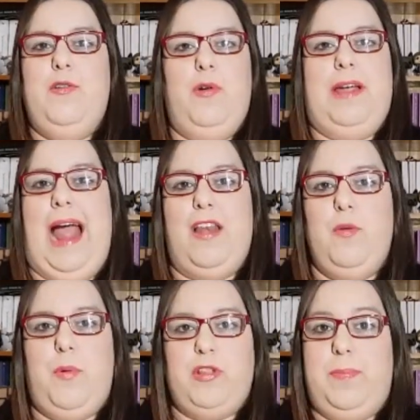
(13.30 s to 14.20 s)
non cali
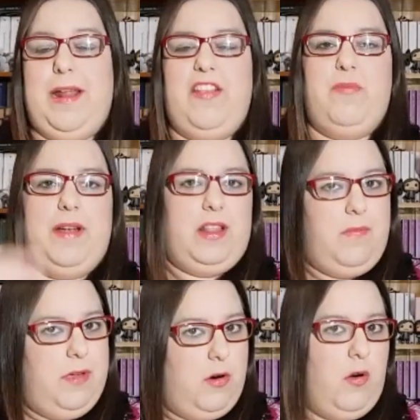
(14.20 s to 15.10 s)
un po' di prezzo perché
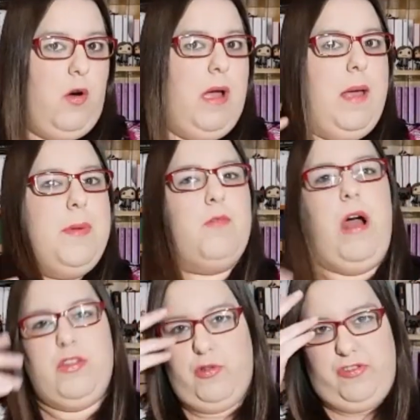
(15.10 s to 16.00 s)
davvero no. Eh, per
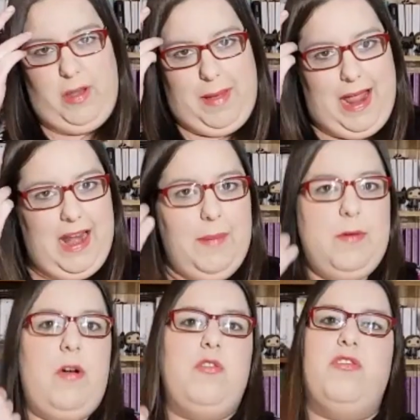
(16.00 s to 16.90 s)
quanto sia bella,
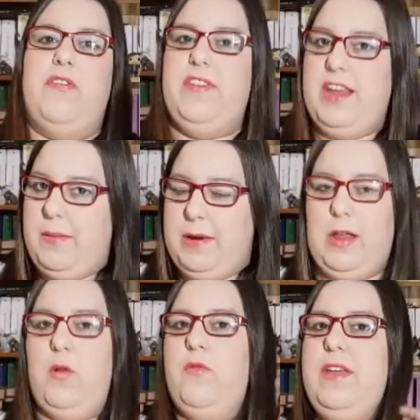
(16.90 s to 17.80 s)
per quanto sia figa,
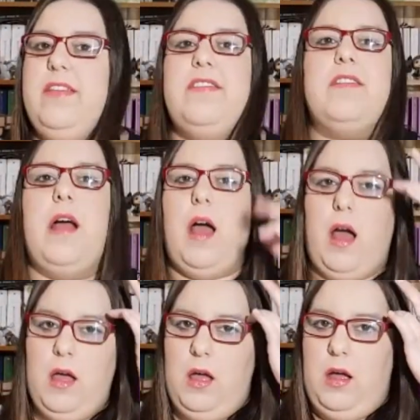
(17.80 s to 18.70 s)
perché l'ho
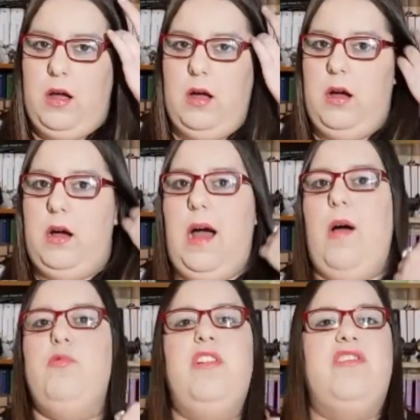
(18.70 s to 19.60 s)
vista, uh,
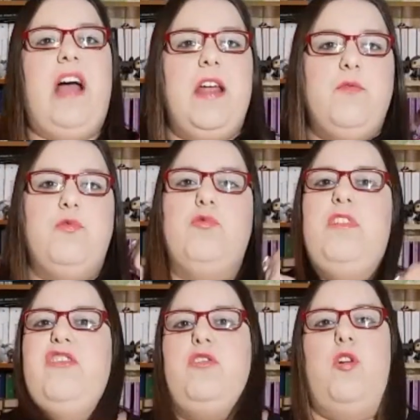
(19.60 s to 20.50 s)
ha un design
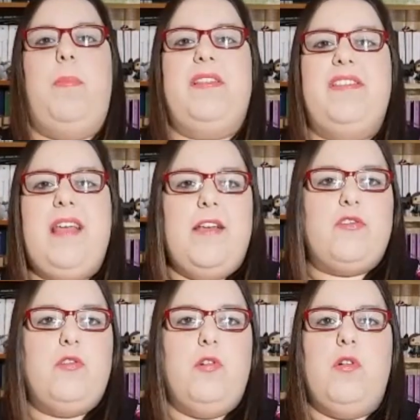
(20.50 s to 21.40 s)
futuristico
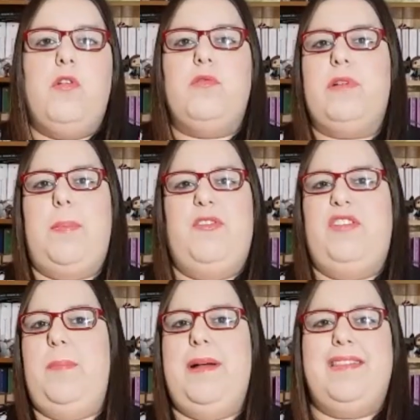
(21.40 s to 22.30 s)
pazzesco,
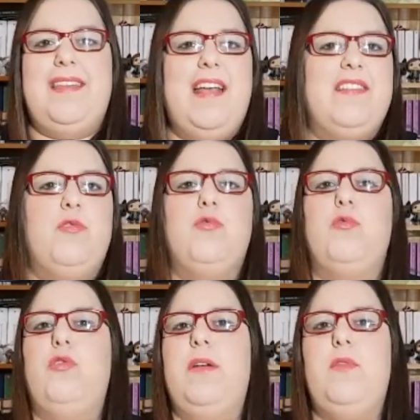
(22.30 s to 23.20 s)
capacità pazzesche,
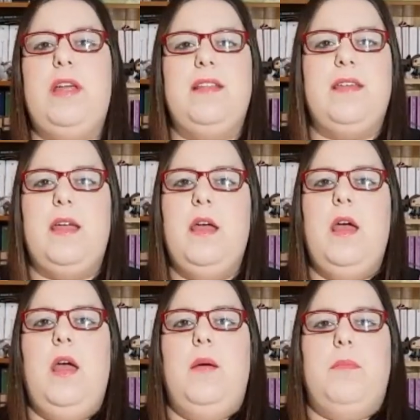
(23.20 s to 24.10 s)
tutto quello che volete,
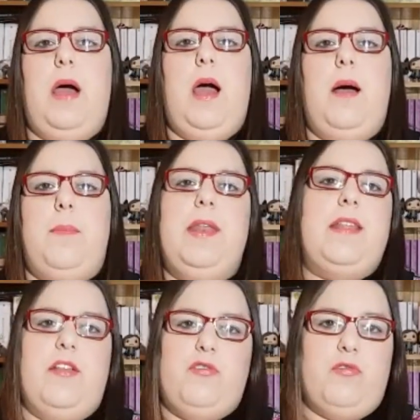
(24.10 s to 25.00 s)
ma per
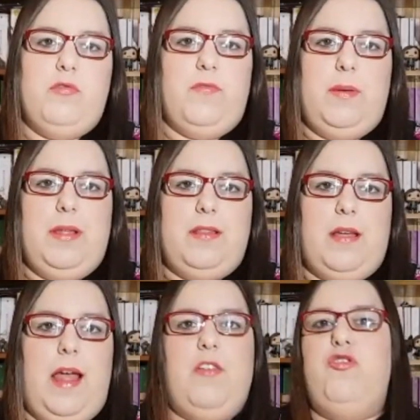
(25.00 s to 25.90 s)
adesso
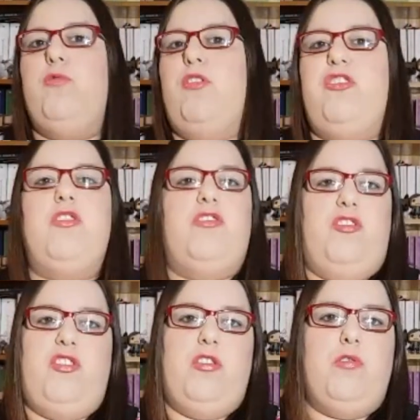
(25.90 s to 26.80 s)
veramente è eh,
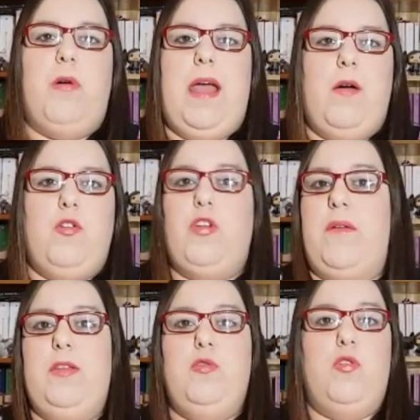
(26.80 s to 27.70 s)
500-600 euro,
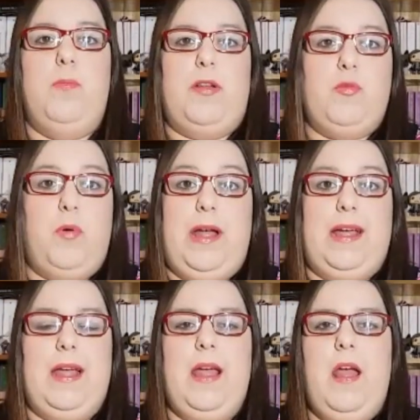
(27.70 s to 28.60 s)
avendo comprato poi
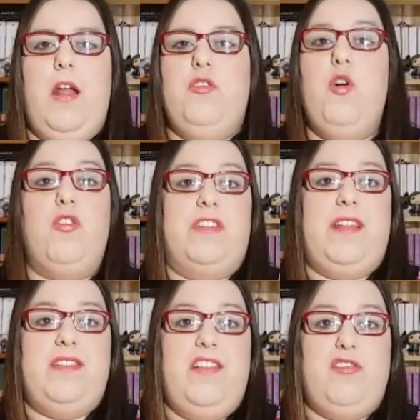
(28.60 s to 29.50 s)
anche non da
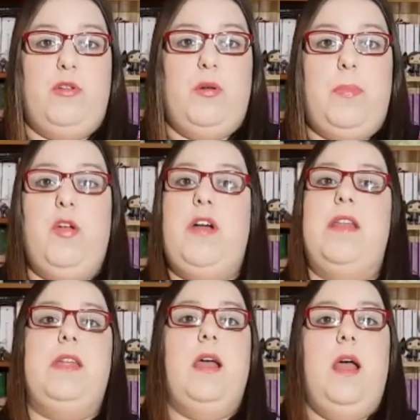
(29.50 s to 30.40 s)
tantissimo, da un paio
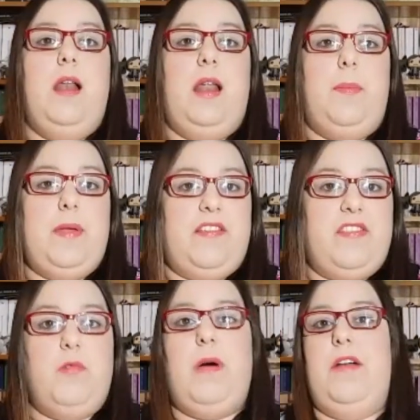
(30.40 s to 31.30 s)
d'anni, la
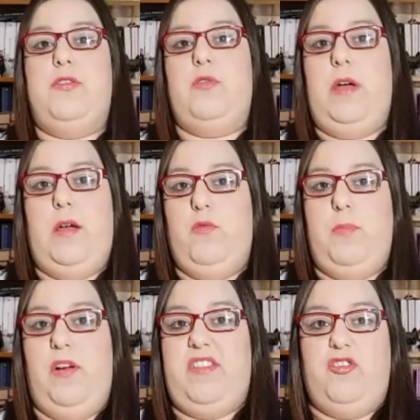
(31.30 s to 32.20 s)
PS4 è
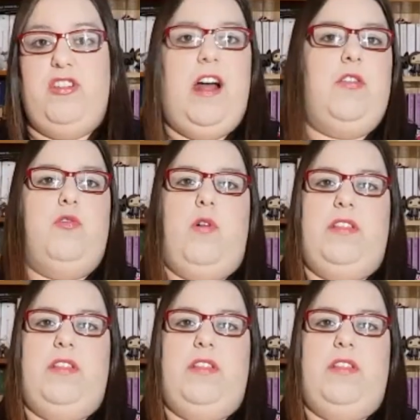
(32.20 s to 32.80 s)
un po' esagerato. No?